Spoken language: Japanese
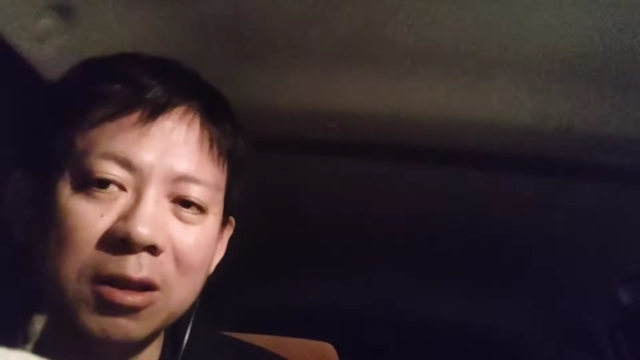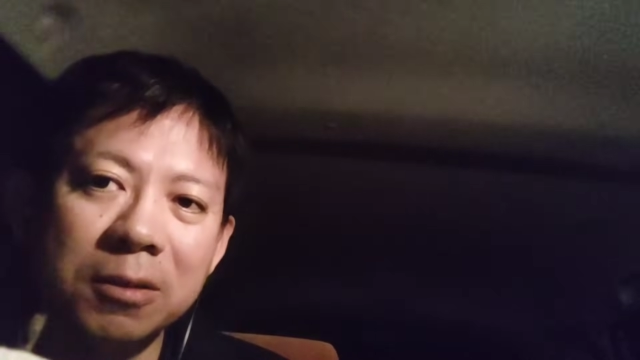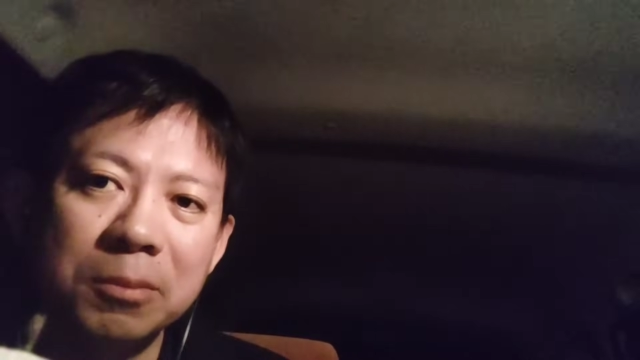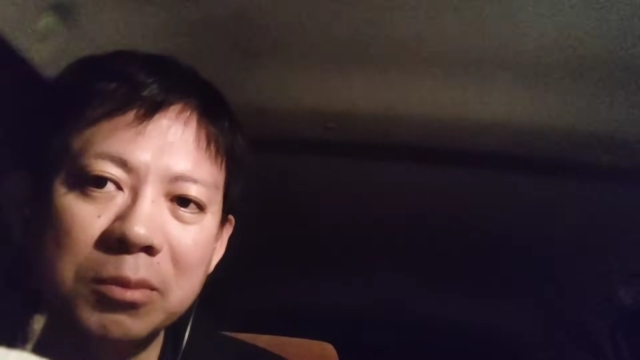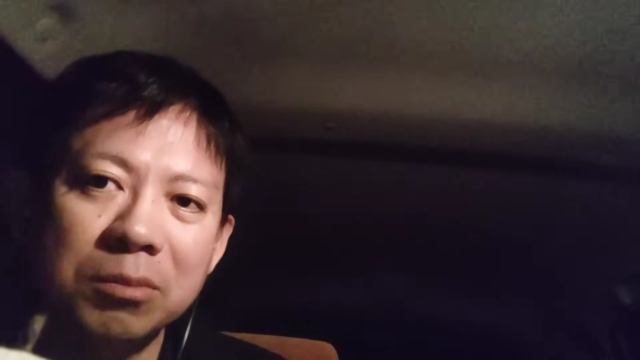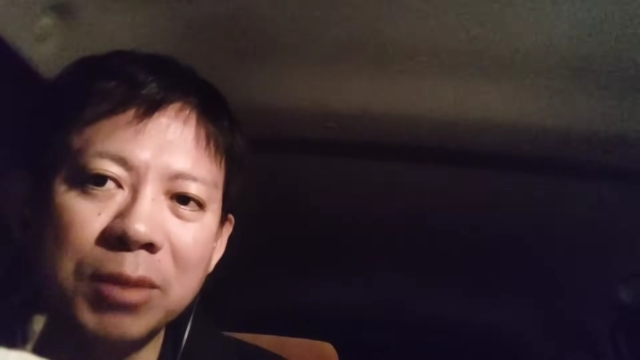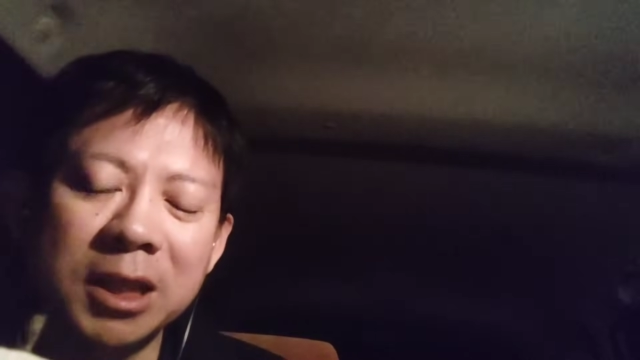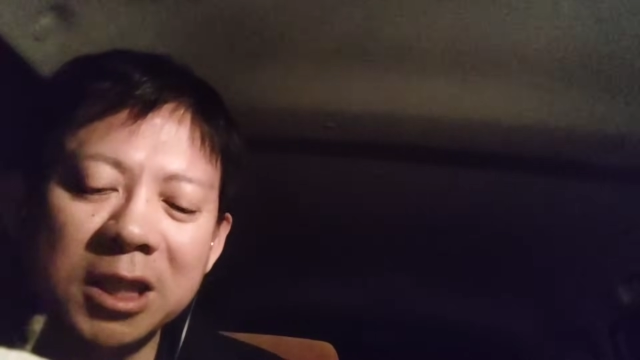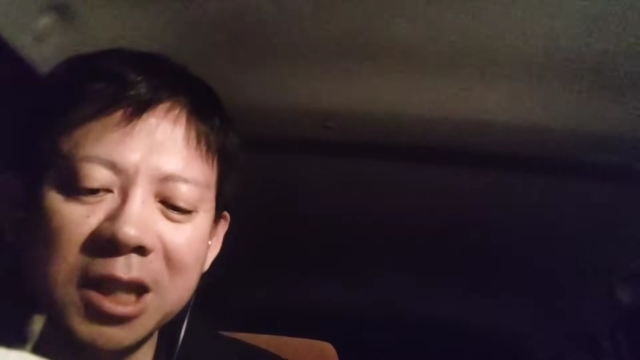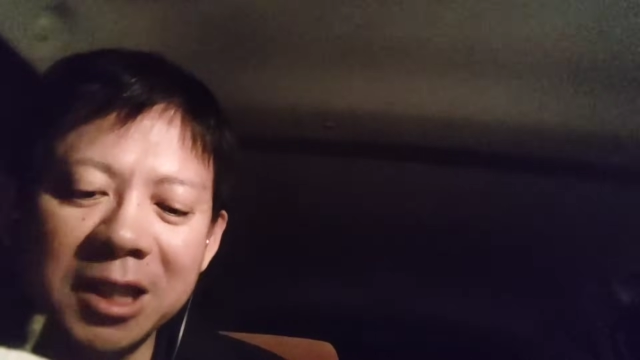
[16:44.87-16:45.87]
うん。
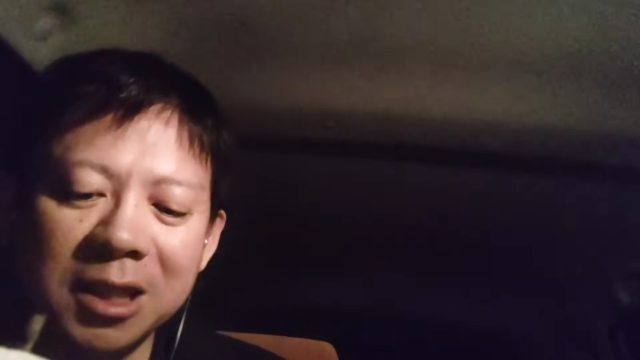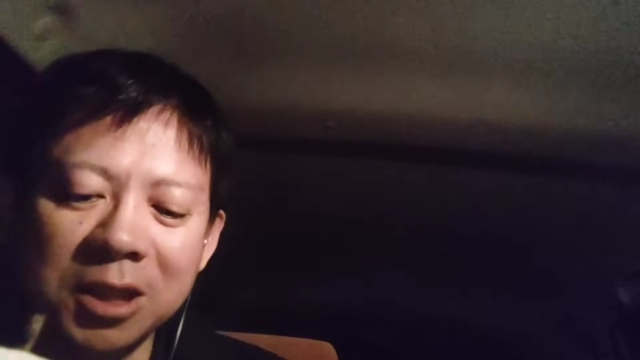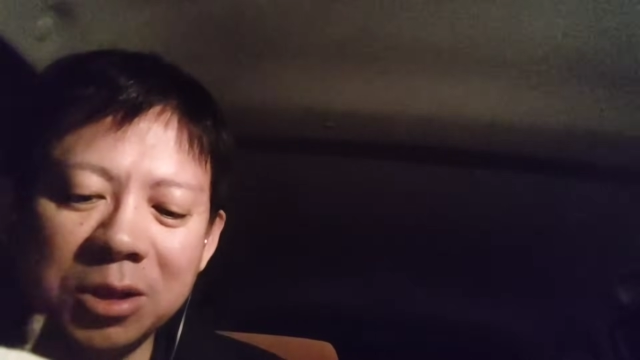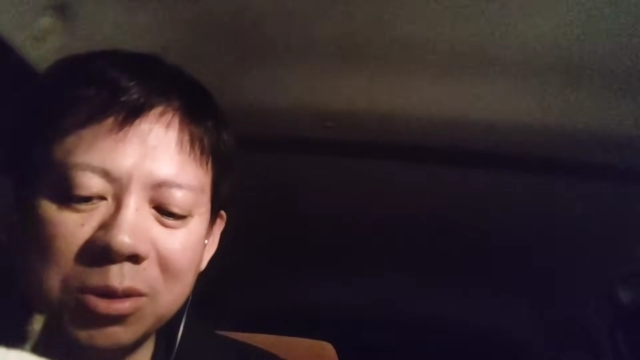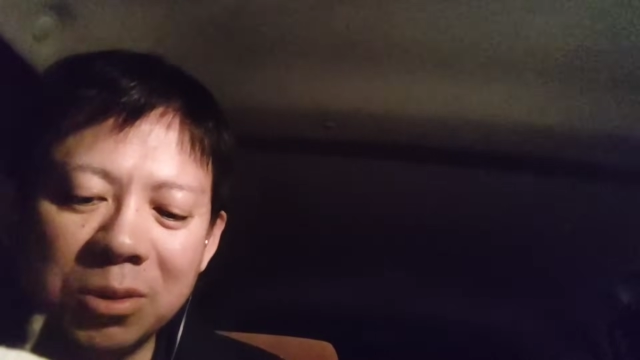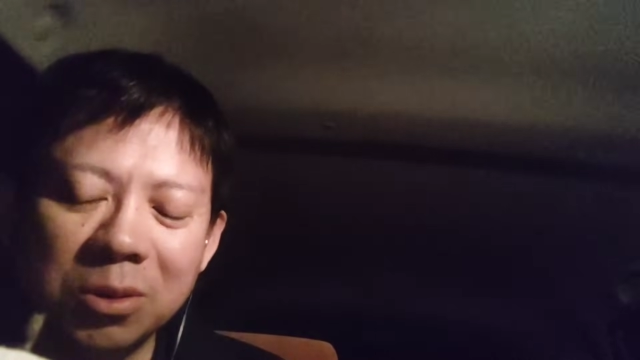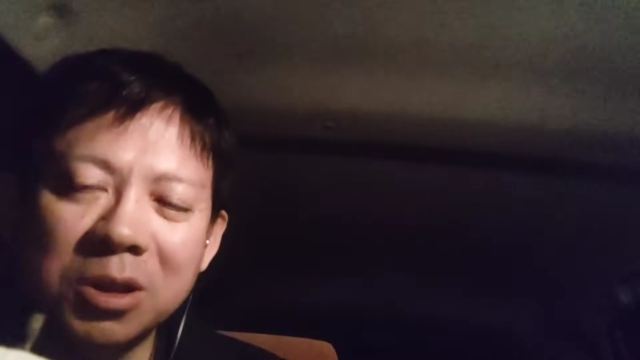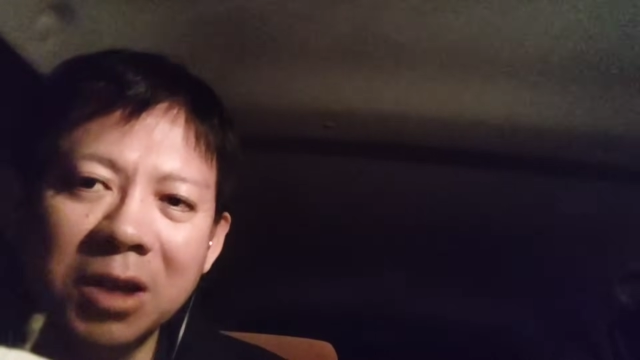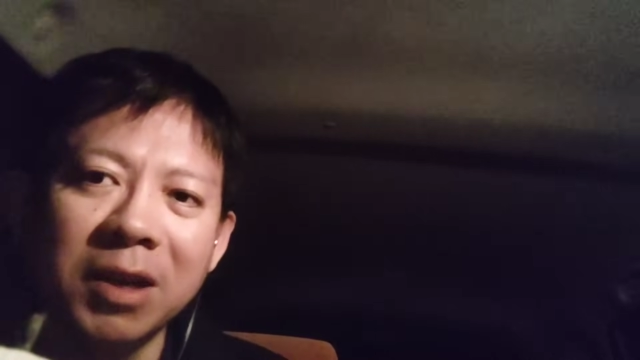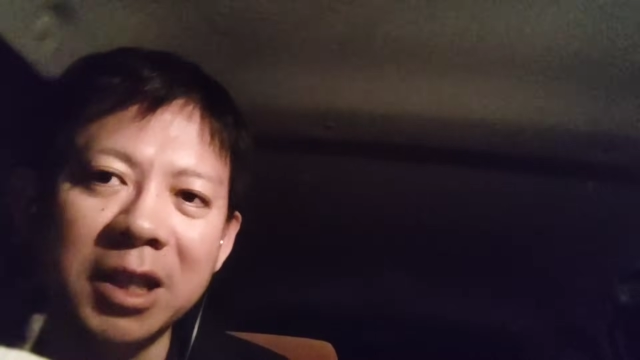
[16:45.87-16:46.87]
間違った情
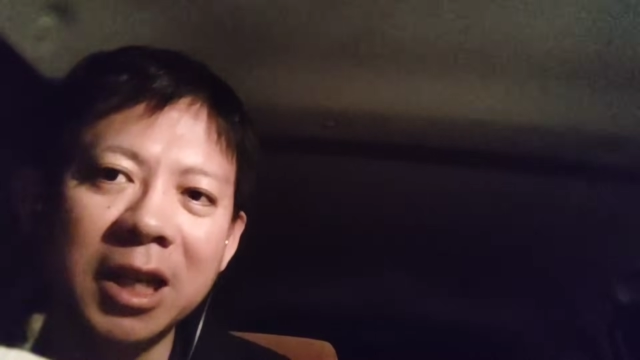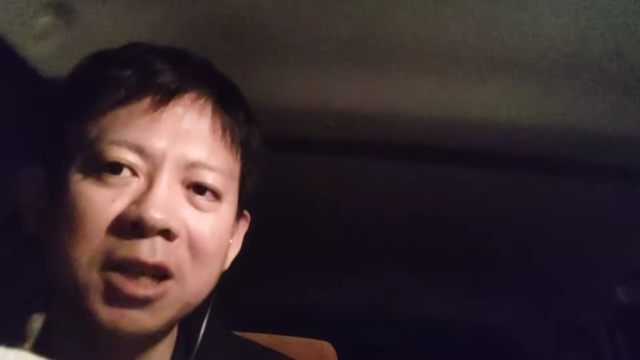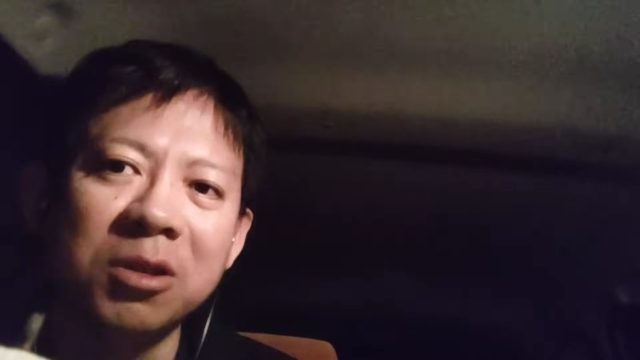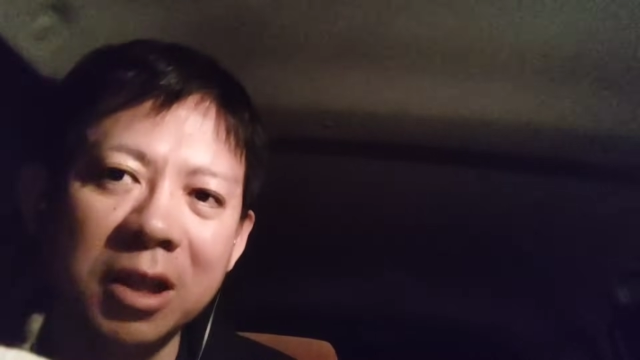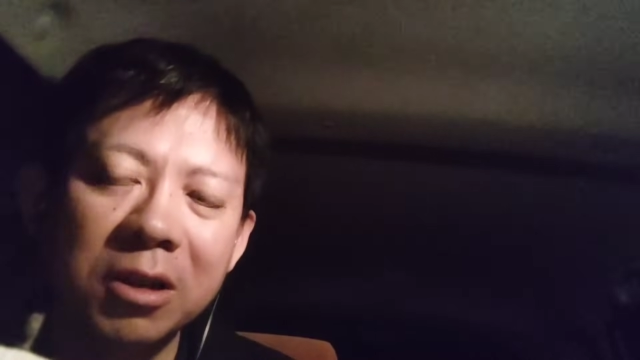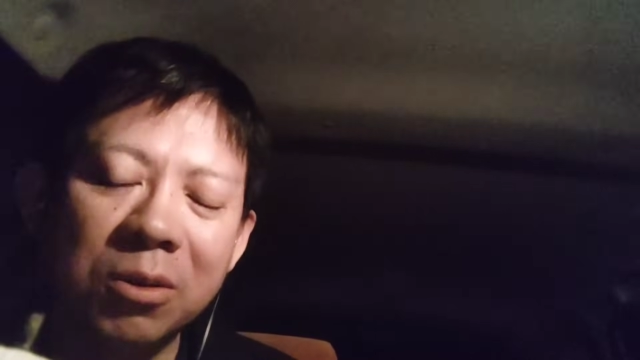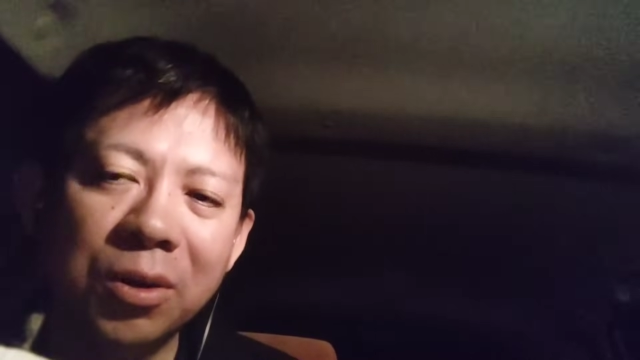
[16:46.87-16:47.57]
報ではないよね。